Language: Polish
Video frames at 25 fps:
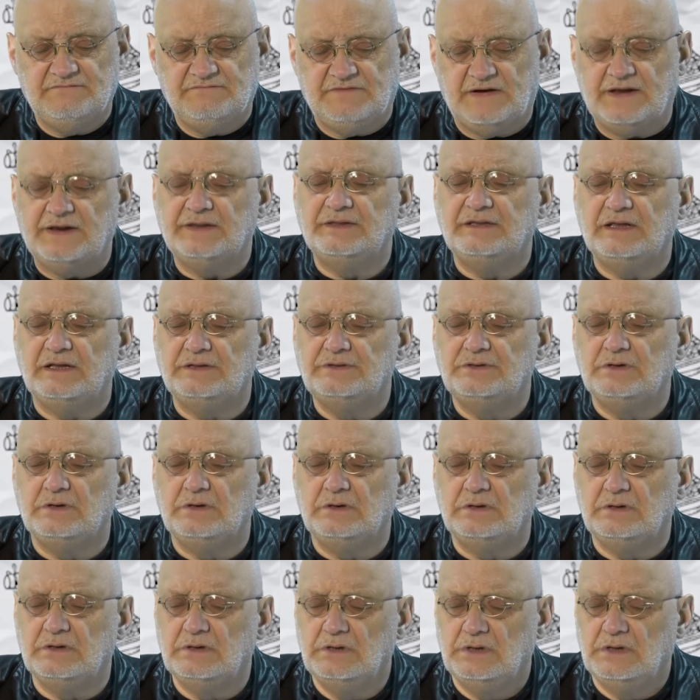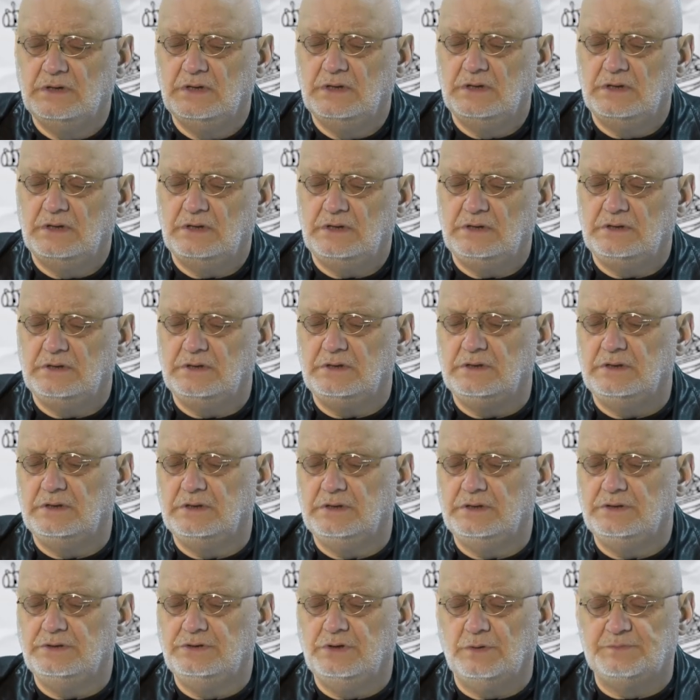warta do,
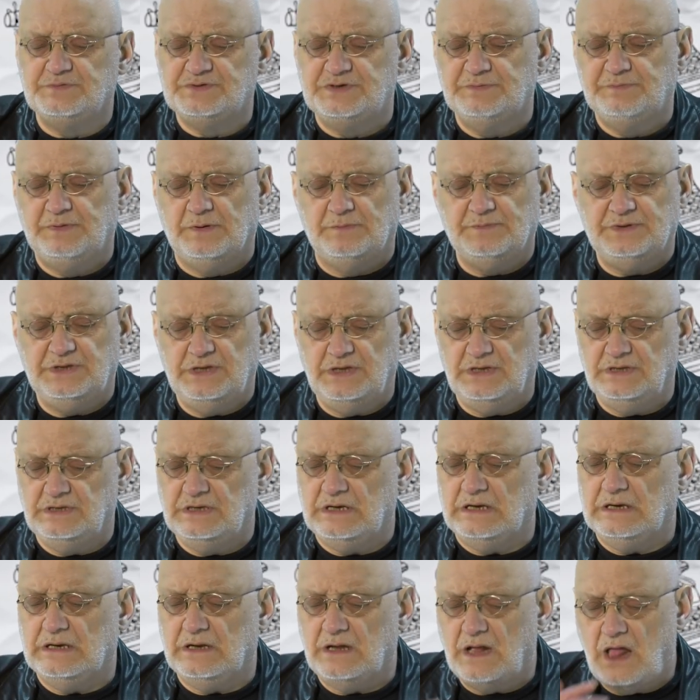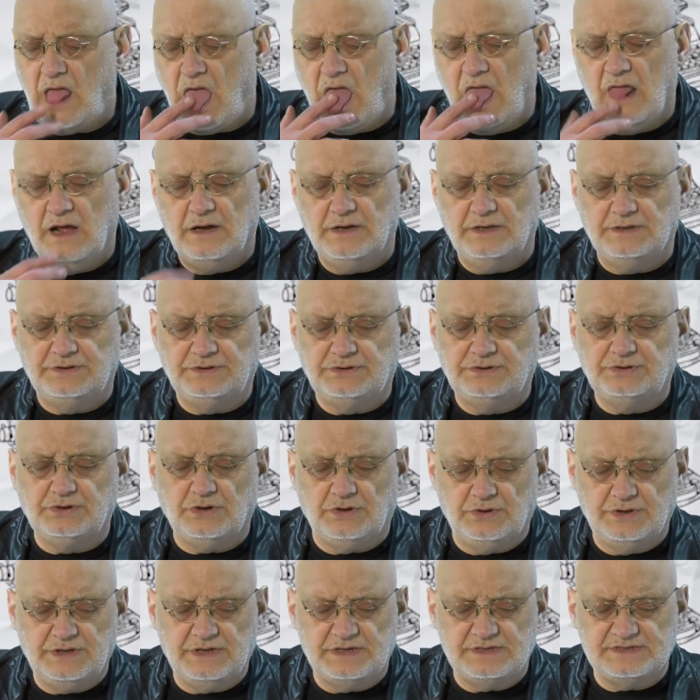y, do przypomnienia y,
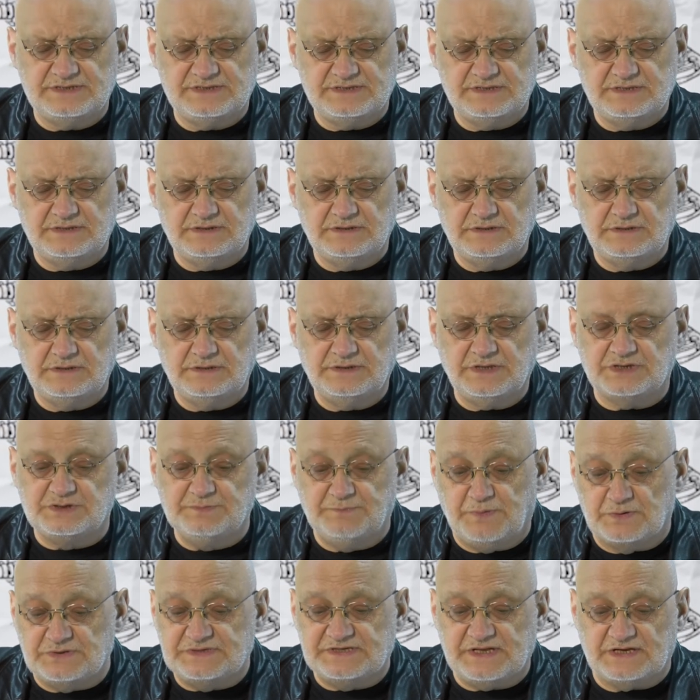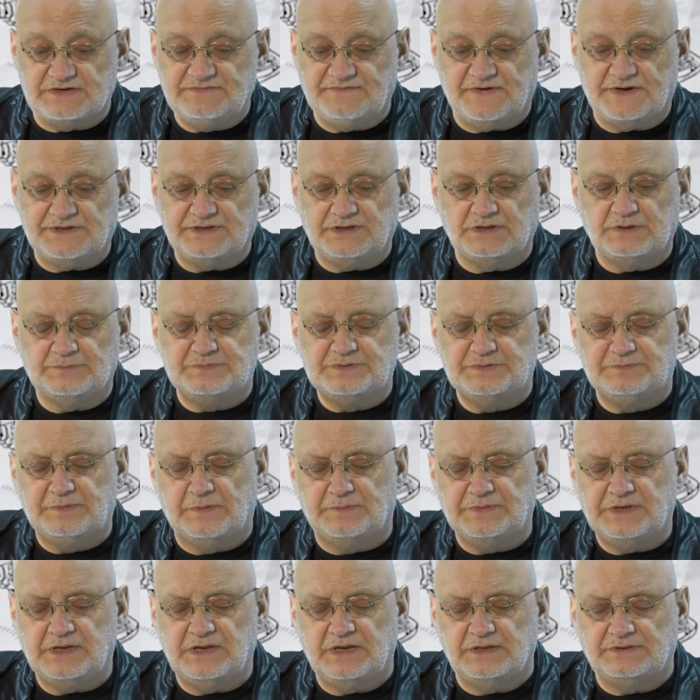to jest, y, znaczy postać warta do
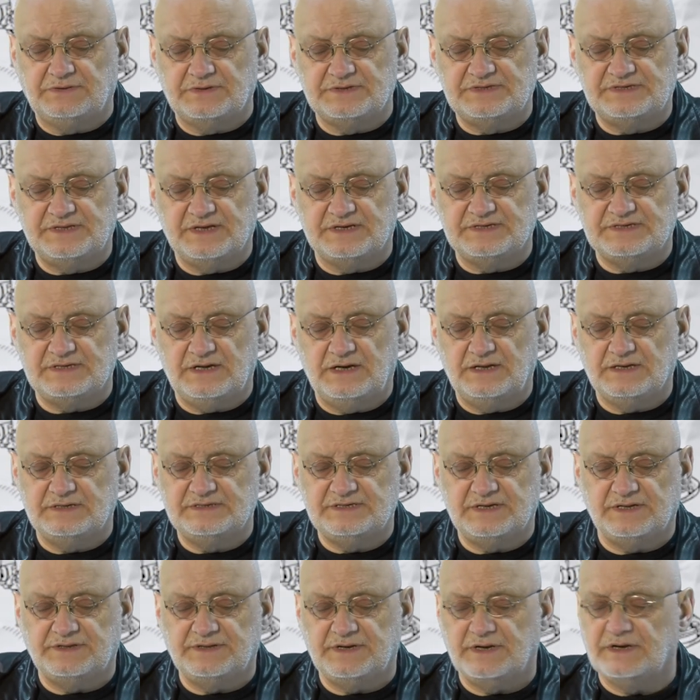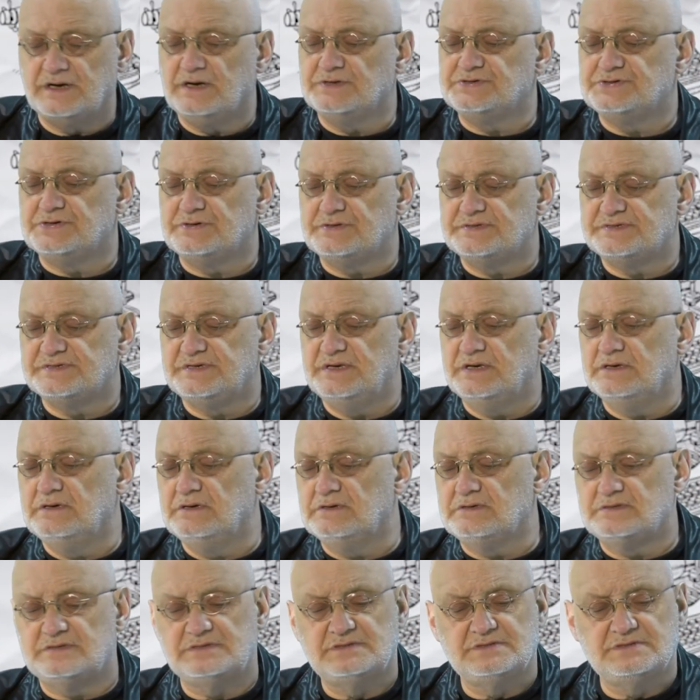przypomnienia, to jest tekst Aleksandra
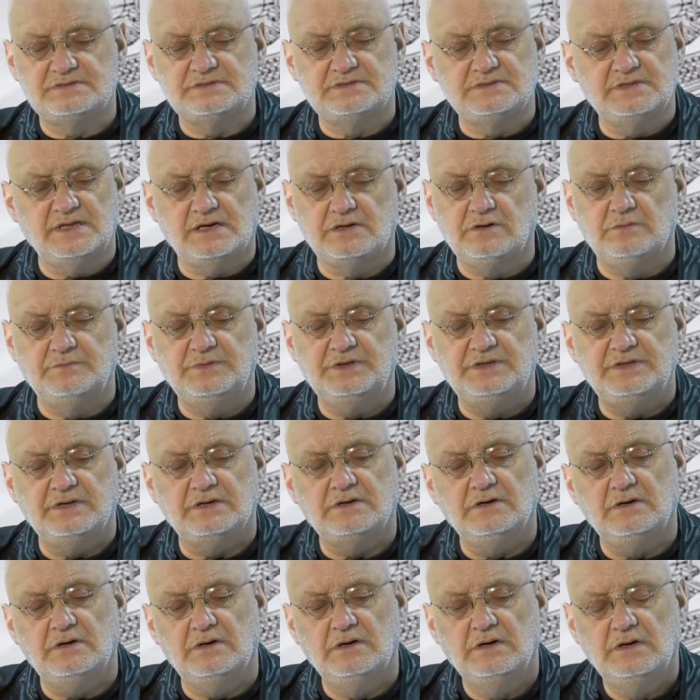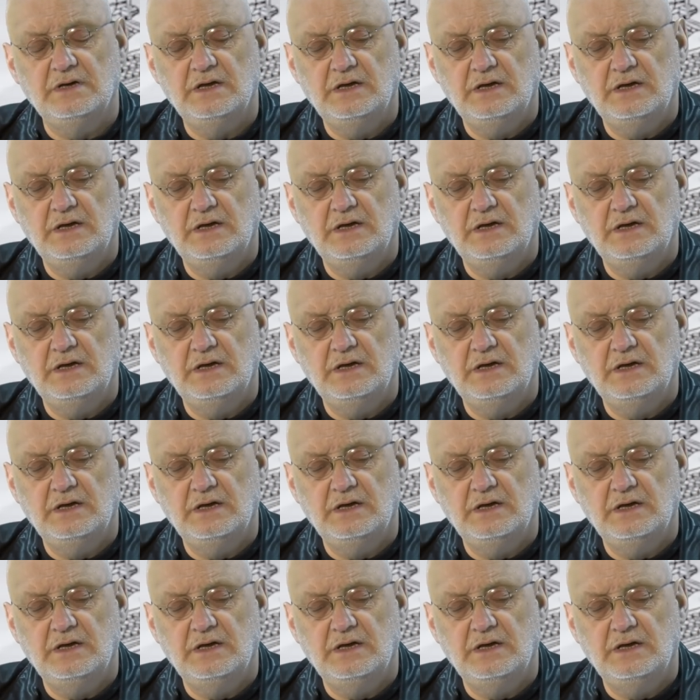Kaczarowskiego znakomitego